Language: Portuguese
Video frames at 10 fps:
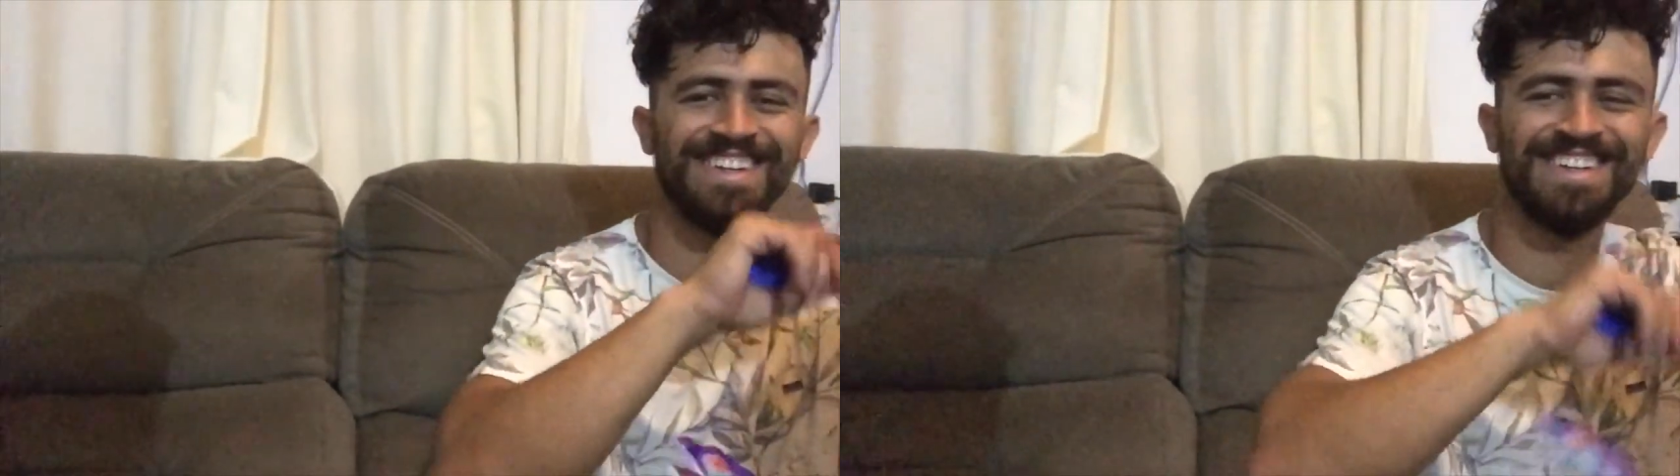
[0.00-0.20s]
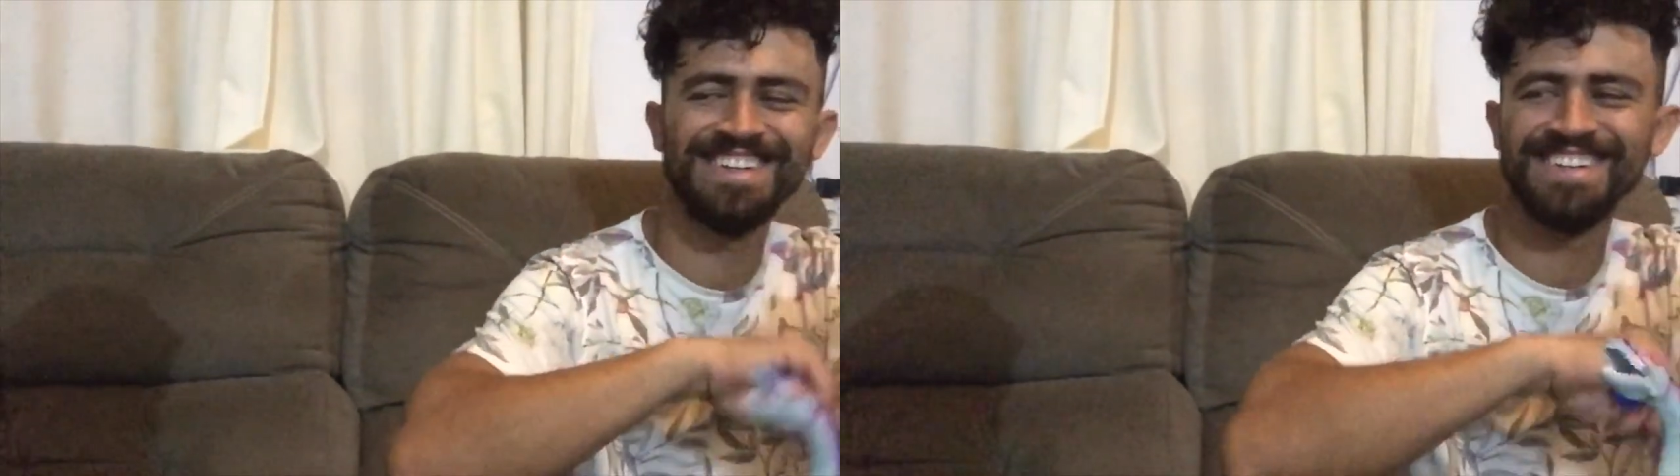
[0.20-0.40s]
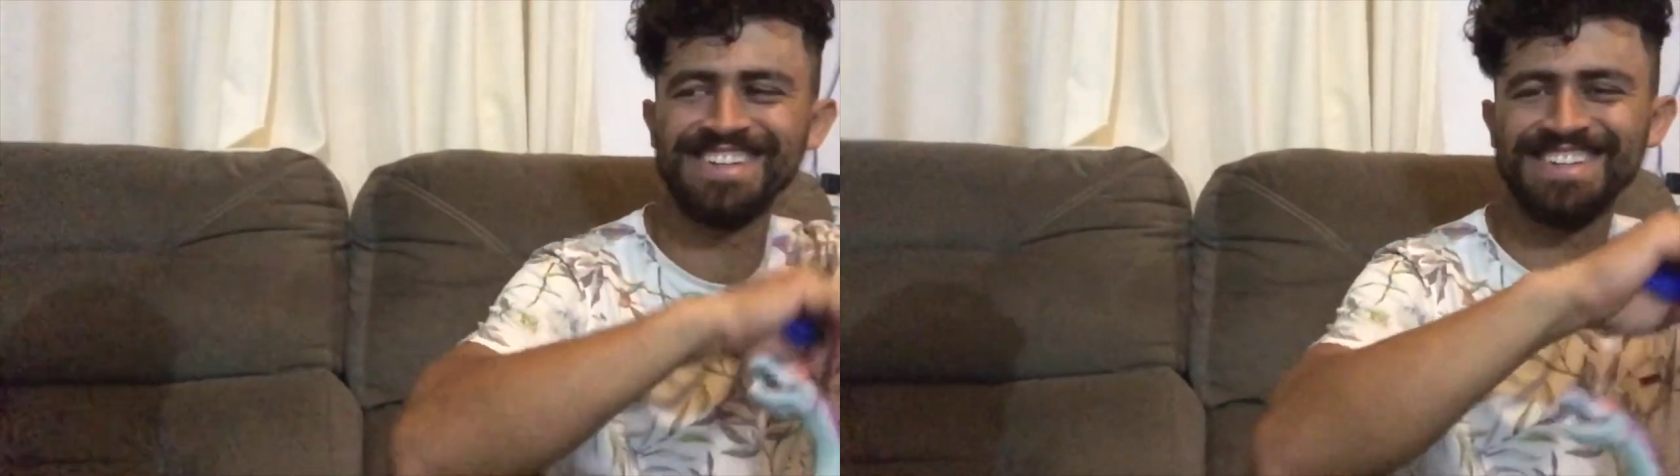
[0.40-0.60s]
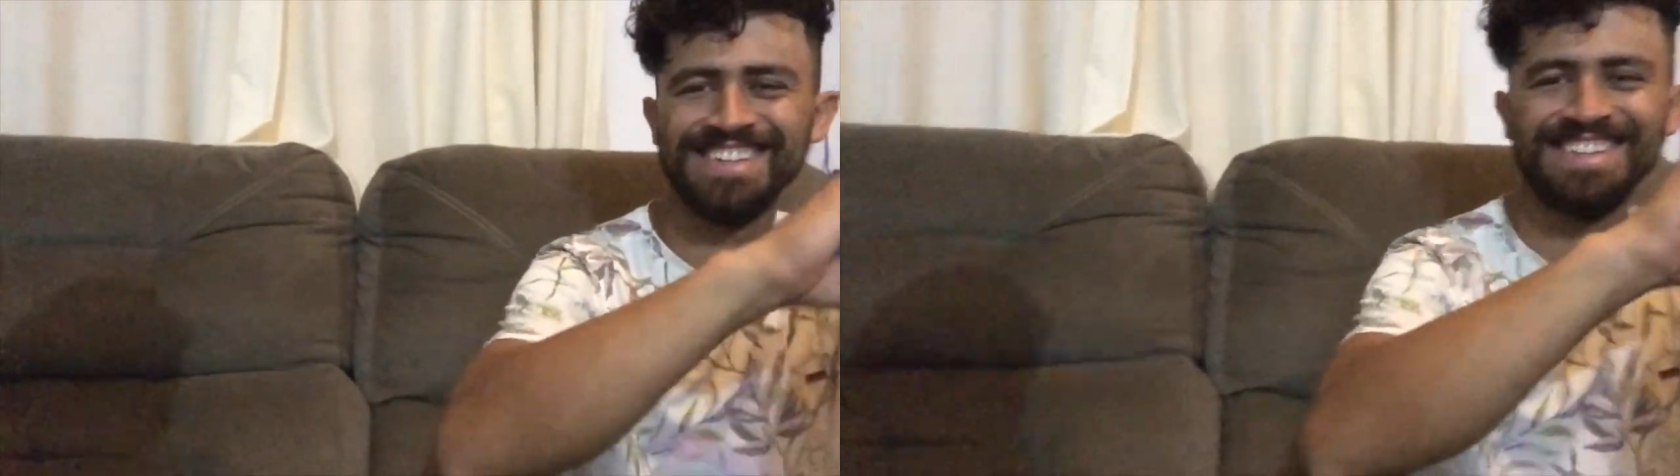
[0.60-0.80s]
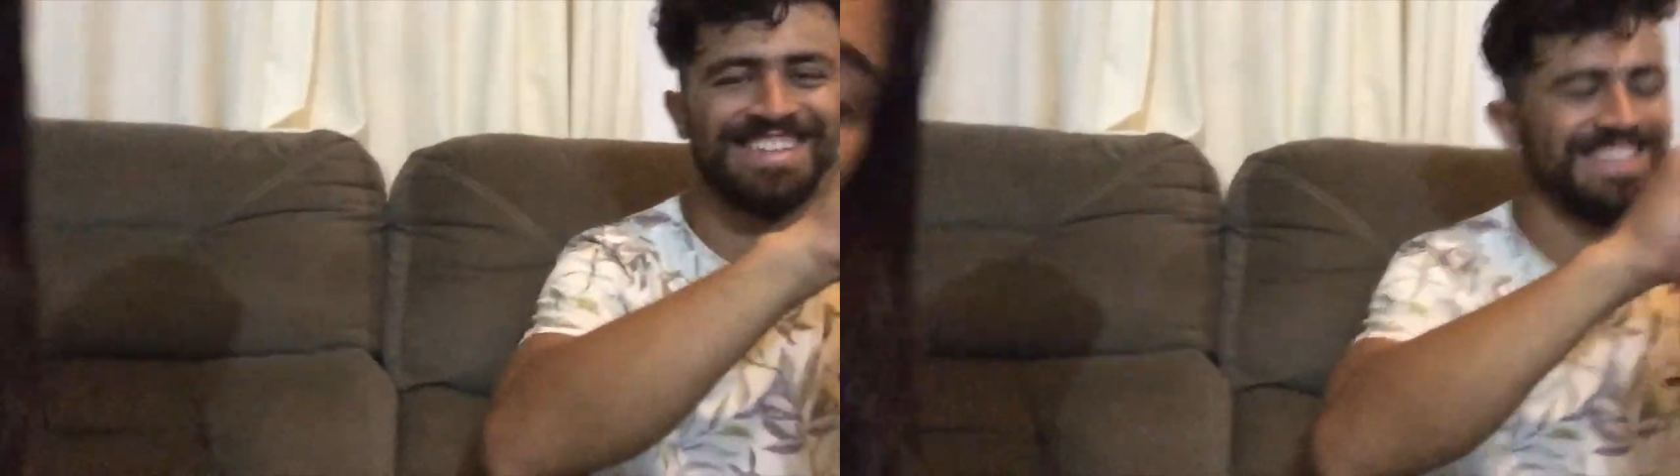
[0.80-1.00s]
É filho
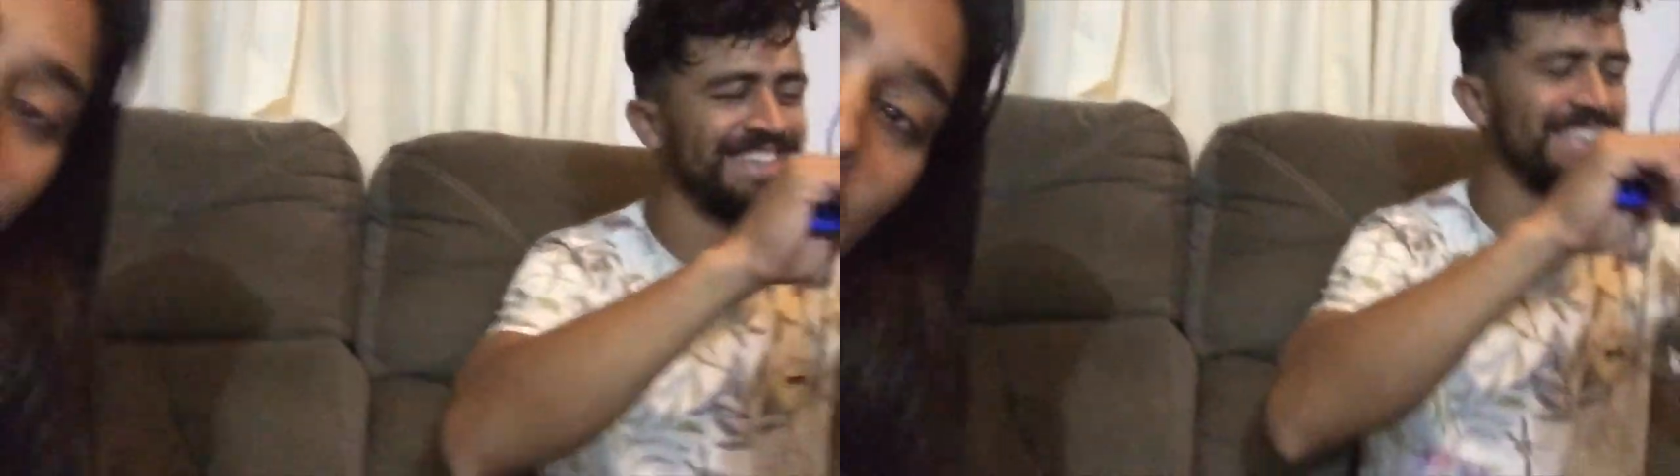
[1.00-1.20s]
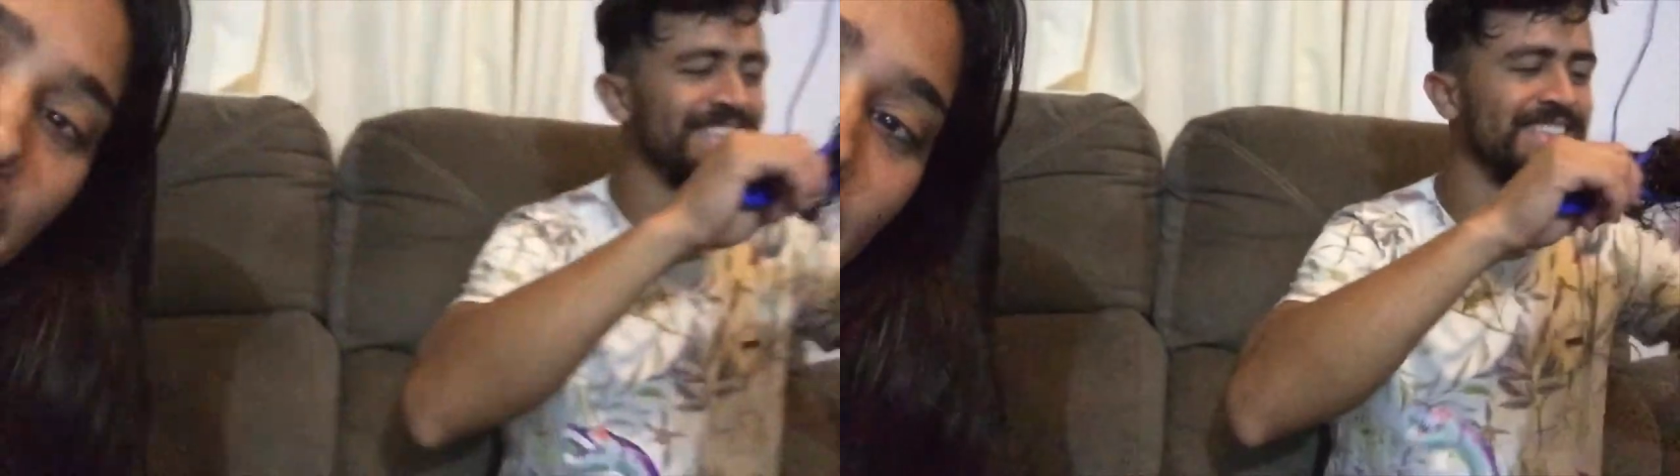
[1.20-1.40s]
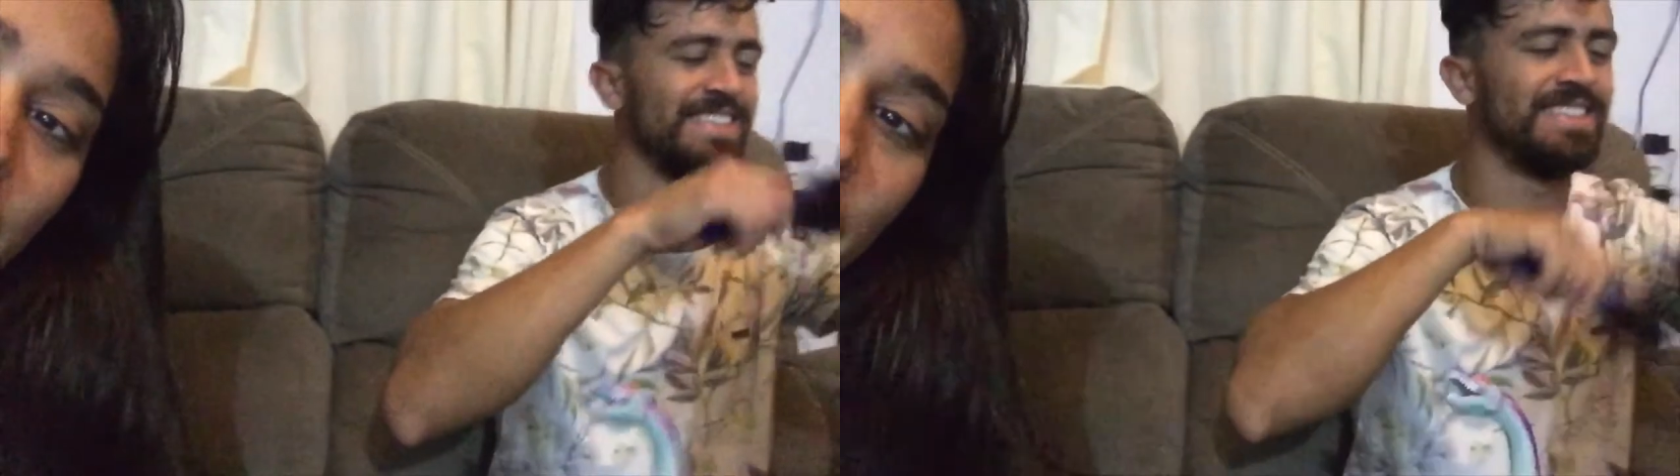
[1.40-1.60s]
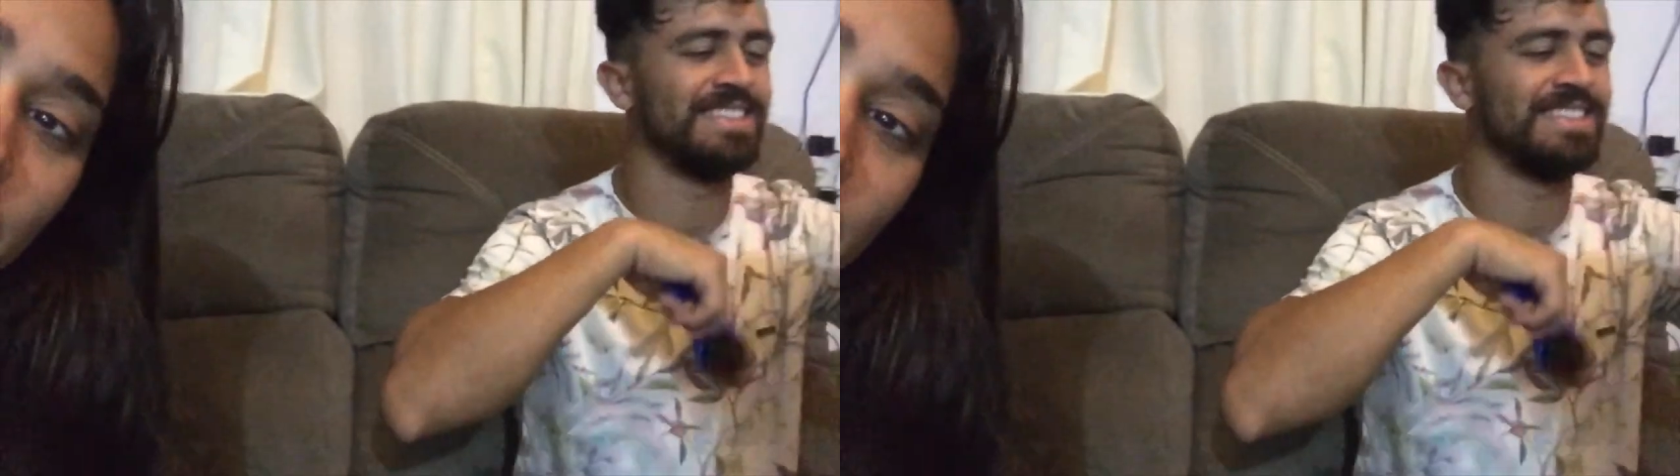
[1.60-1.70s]
da,